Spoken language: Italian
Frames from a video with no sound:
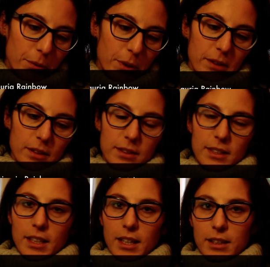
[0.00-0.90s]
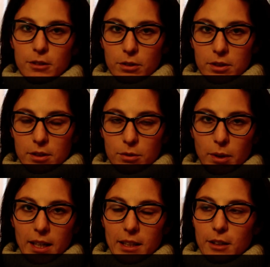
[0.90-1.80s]
quindi sia
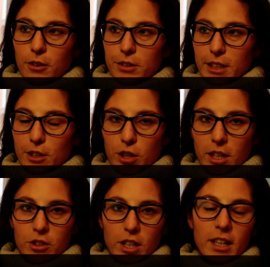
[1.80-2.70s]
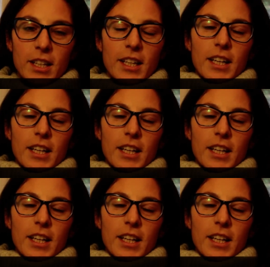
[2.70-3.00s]
eterosessuali, cosa che c'è già,